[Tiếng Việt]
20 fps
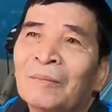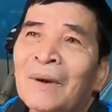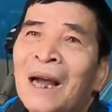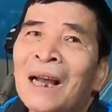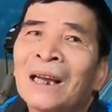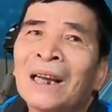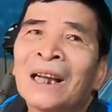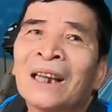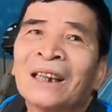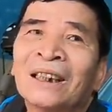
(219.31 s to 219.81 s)

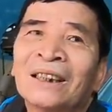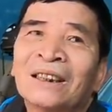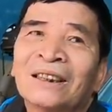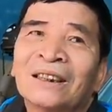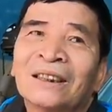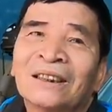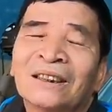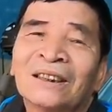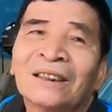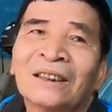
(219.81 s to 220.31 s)
bà
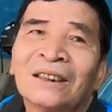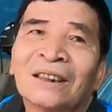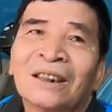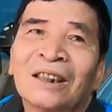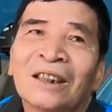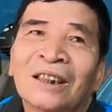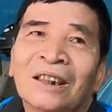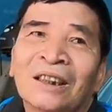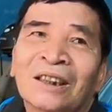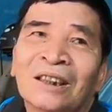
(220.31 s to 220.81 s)

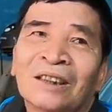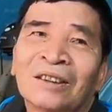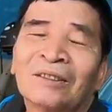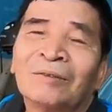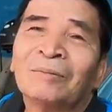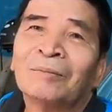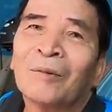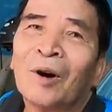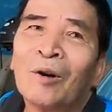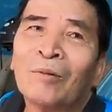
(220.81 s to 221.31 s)
ba người con
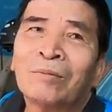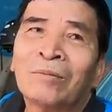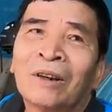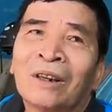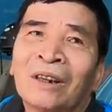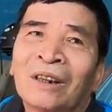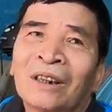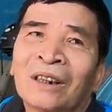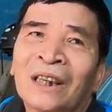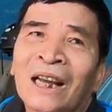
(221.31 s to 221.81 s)
một
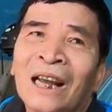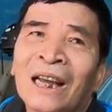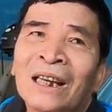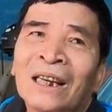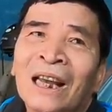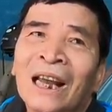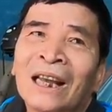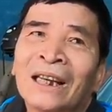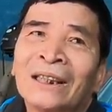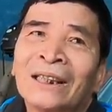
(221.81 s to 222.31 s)
uh,
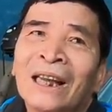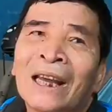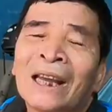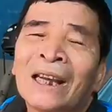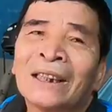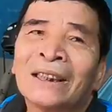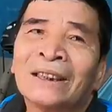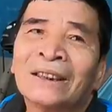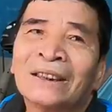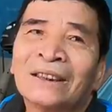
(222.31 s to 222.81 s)
gái hai
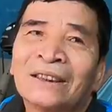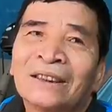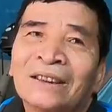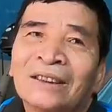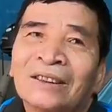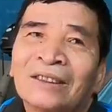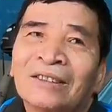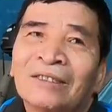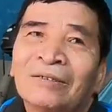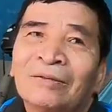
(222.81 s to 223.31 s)
trai
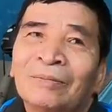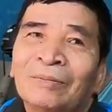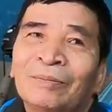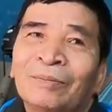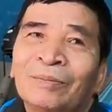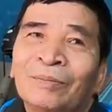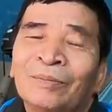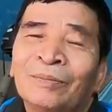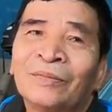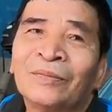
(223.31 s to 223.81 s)
con chú
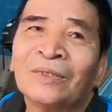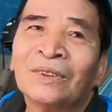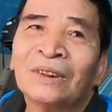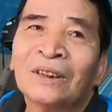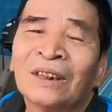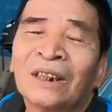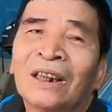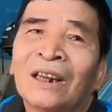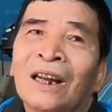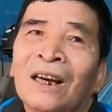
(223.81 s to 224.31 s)
lớn chưa
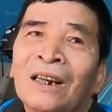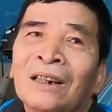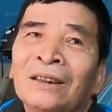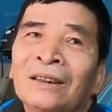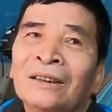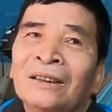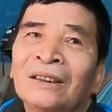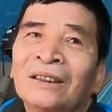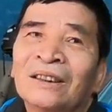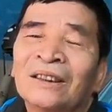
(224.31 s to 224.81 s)

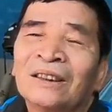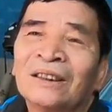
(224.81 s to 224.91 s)
lớn